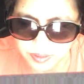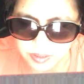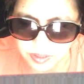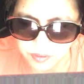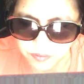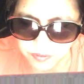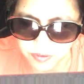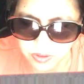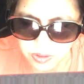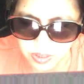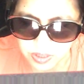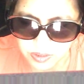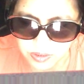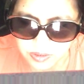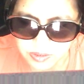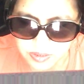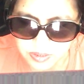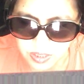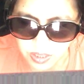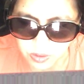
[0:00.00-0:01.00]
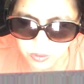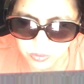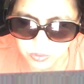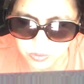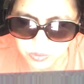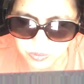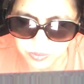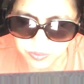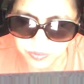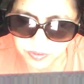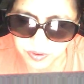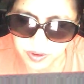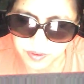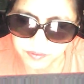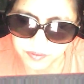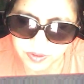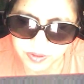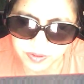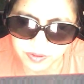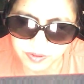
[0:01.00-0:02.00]
a different sound
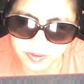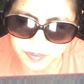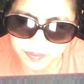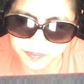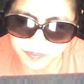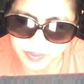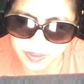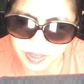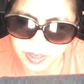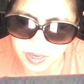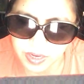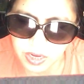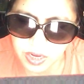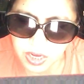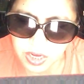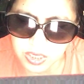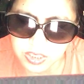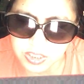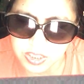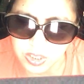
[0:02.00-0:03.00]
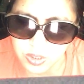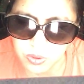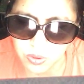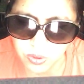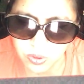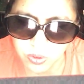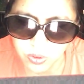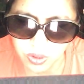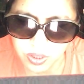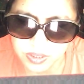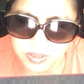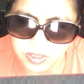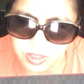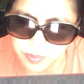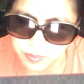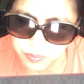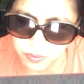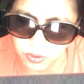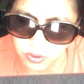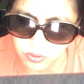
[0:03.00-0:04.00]
from her. Siguro
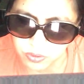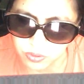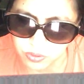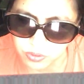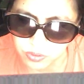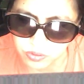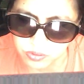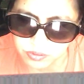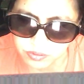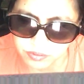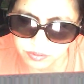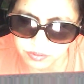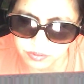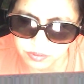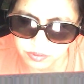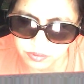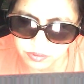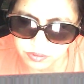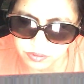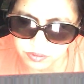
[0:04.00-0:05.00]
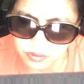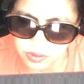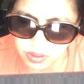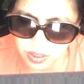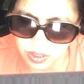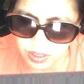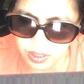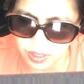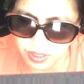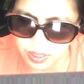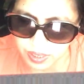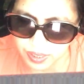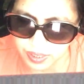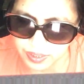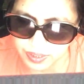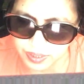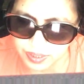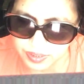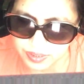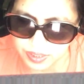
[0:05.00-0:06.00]
kasi po nung
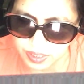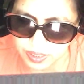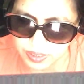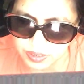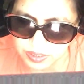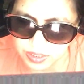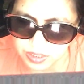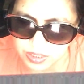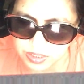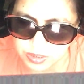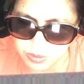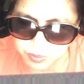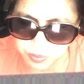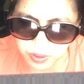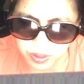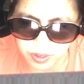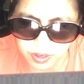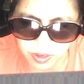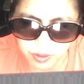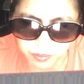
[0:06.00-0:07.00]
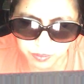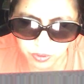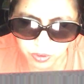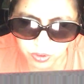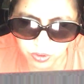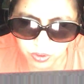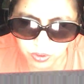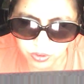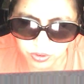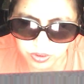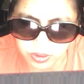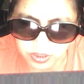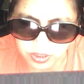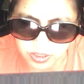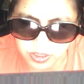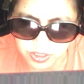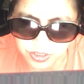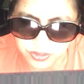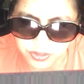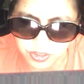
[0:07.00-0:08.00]
Laika dati is parang more on
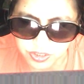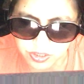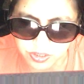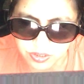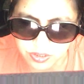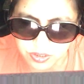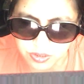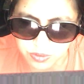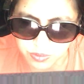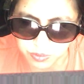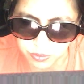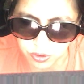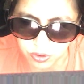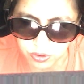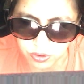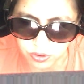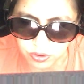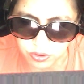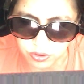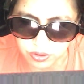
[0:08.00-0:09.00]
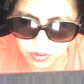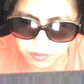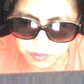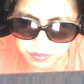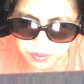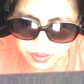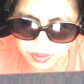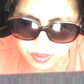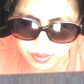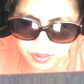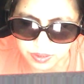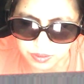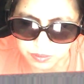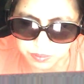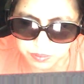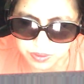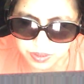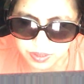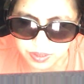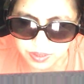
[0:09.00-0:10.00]
ages, more on
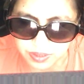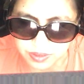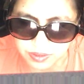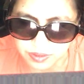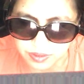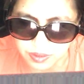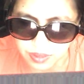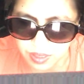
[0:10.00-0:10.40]
birit-birit.